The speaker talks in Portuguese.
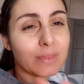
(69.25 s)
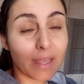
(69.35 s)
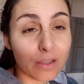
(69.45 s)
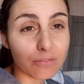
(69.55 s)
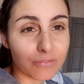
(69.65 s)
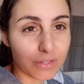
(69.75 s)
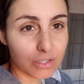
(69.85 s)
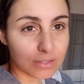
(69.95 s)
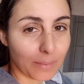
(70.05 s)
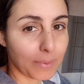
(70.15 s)
Nenhum
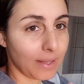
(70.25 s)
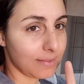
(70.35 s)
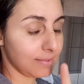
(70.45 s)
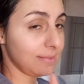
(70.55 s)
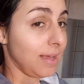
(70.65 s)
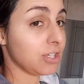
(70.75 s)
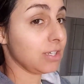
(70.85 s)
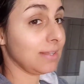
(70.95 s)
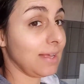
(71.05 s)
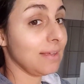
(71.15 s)
vídeo, tá? Porque às vezes você acha
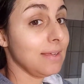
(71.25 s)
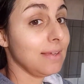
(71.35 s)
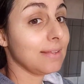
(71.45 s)
que tá